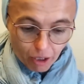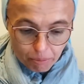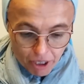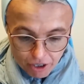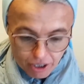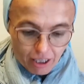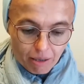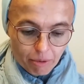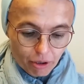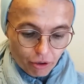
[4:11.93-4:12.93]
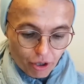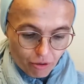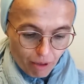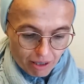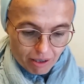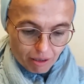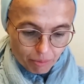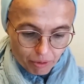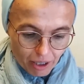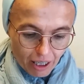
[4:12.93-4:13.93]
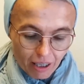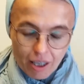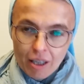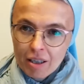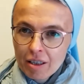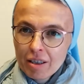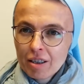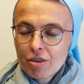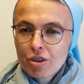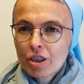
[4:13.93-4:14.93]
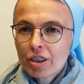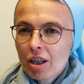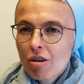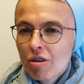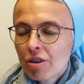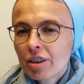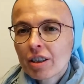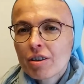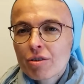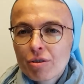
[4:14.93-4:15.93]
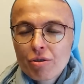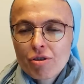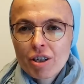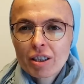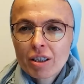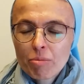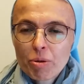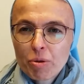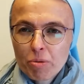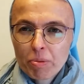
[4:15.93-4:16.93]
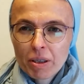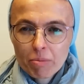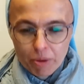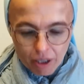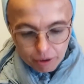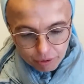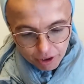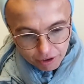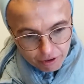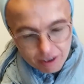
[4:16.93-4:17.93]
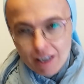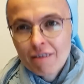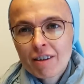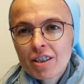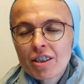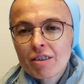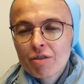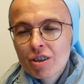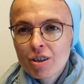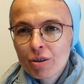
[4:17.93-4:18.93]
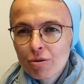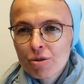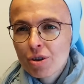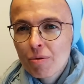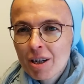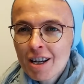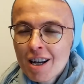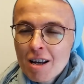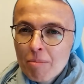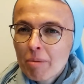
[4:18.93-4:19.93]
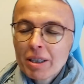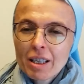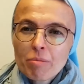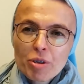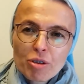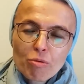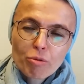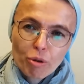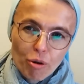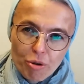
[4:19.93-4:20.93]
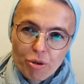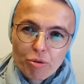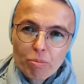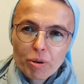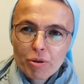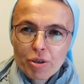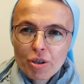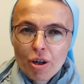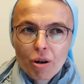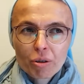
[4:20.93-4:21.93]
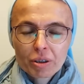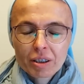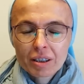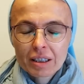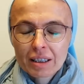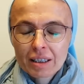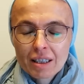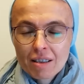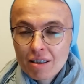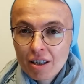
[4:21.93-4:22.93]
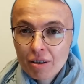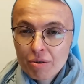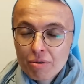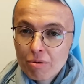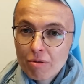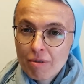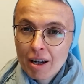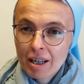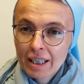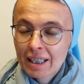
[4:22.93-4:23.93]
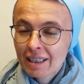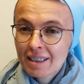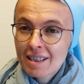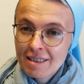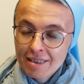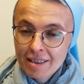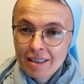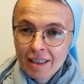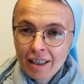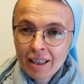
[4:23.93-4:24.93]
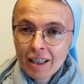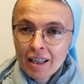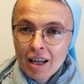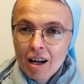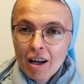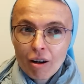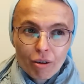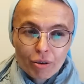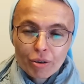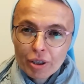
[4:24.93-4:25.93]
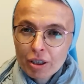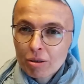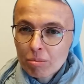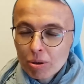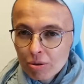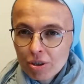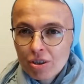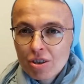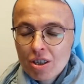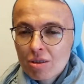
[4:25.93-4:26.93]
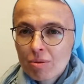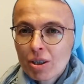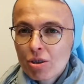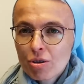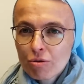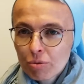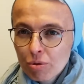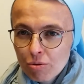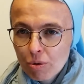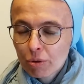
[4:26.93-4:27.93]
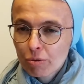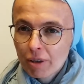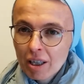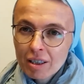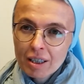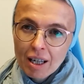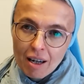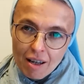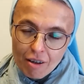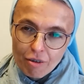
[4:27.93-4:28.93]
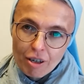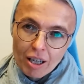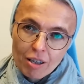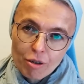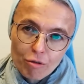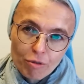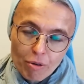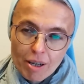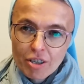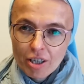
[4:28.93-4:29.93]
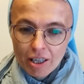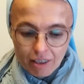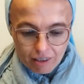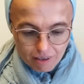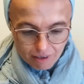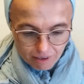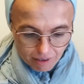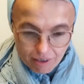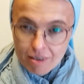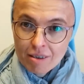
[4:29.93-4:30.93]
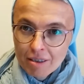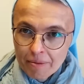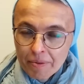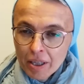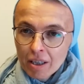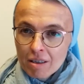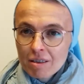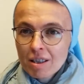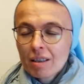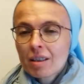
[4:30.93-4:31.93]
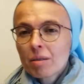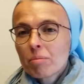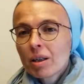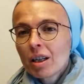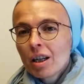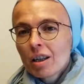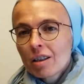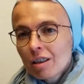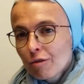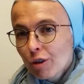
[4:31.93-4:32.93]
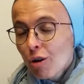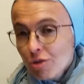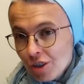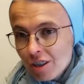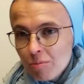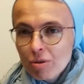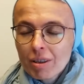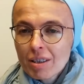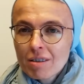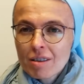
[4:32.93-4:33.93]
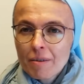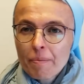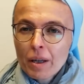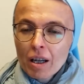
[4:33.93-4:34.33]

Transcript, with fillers: Pierwszy element to jest łaska Boga, e, czyli ta hojna, nieskończenie miłość Pana Boga, która rozlewa się na wszystkie kościoły. Pamiętajmy, że słowo kościół pochodzi od e, greckiego słowa eklezja, a ono etymologicznie składa się z dwóch członów. Ek kaleo, kaleo wołać, ek z, z. zatem e, wychodzić na przykład z.